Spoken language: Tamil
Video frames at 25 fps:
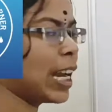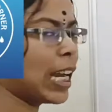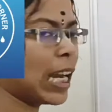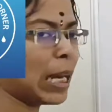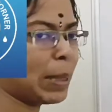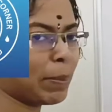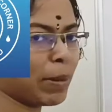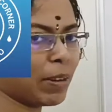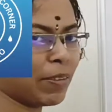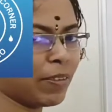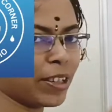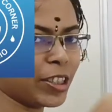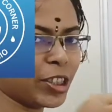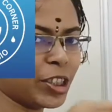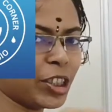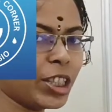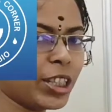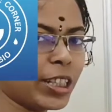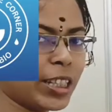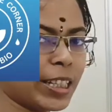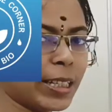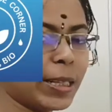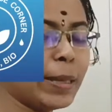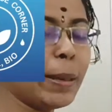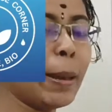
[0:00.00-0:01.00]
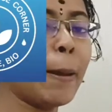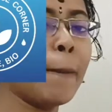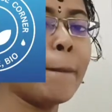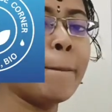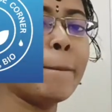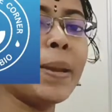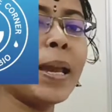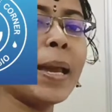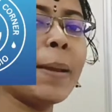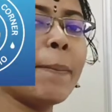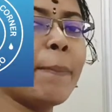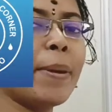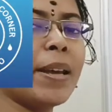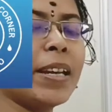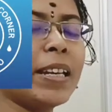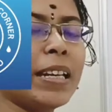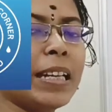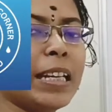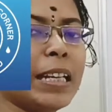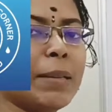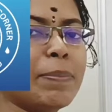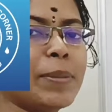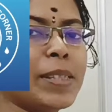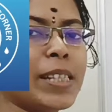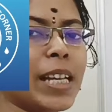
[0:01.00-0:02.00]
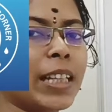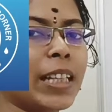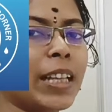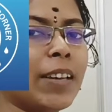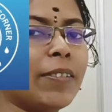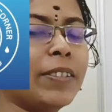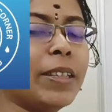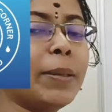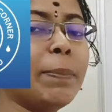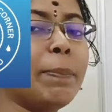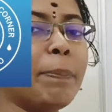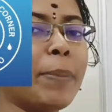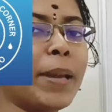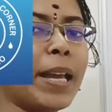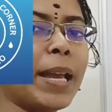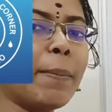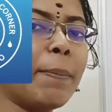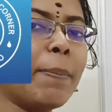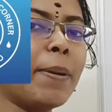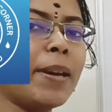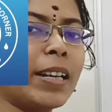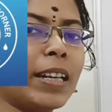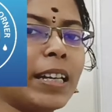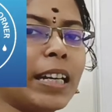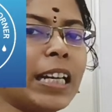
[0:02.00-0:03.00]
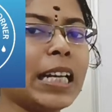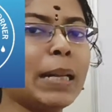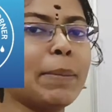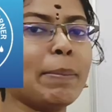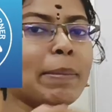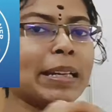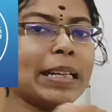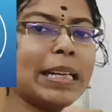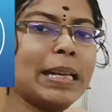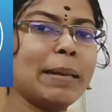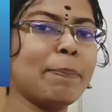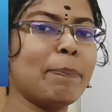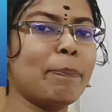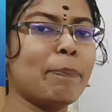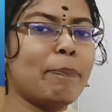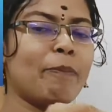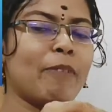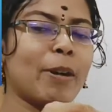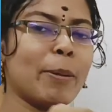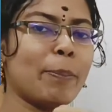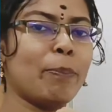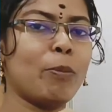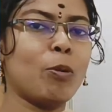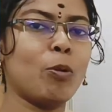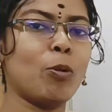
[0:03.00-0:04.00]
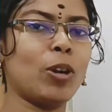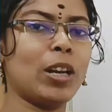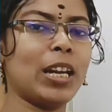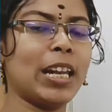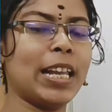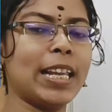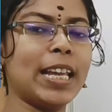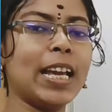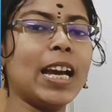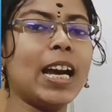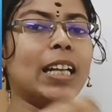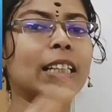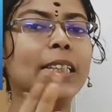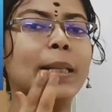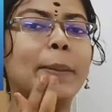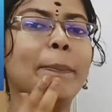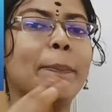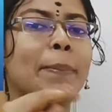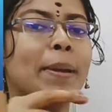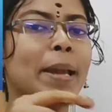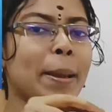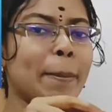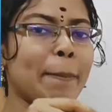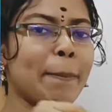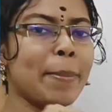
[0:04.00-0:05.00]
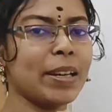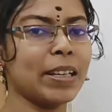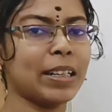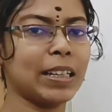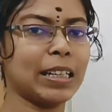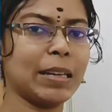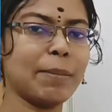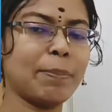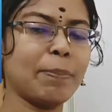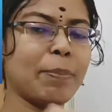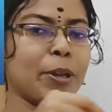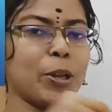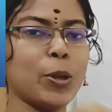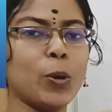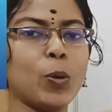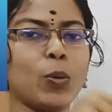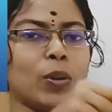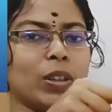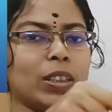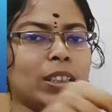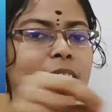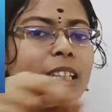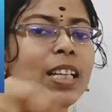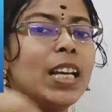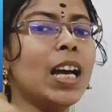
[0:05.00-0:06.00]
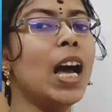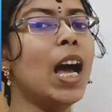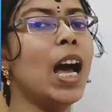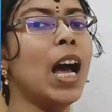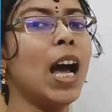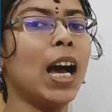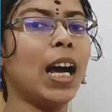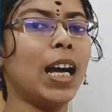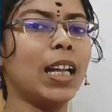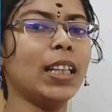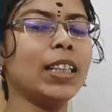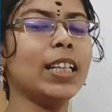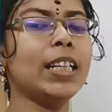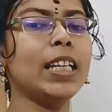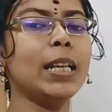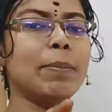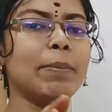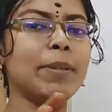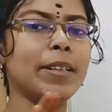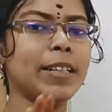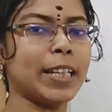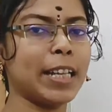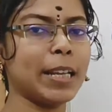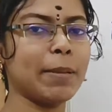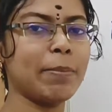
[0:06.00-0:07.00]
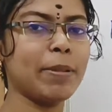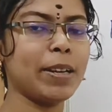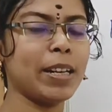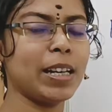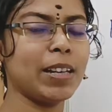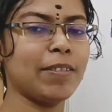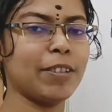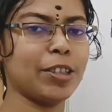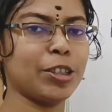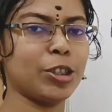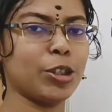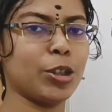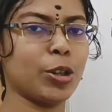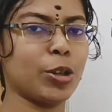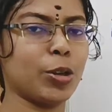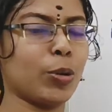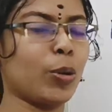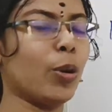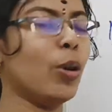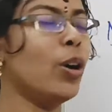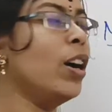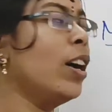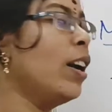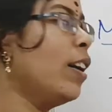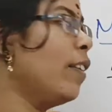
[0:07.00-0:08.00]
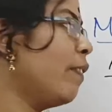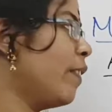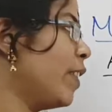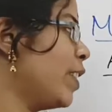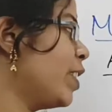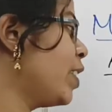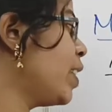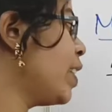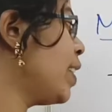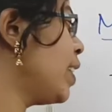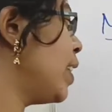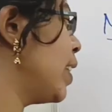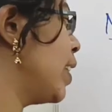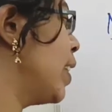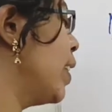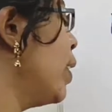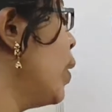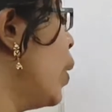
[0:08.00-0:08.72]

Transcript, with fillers: எல்லாம் நம்ம வச்சுட்டு பேப்பர் கிளிப்ஸ் அதாவது பேப்பருக்குலாம் நம்ம கிளிப் வைப்போம் இல்லையா அந்த பேப்பர் கிளிப்பையும் வந்து அந்த நம்ம டேபிளில் வச்சிடுறோம் வச்சுட்டு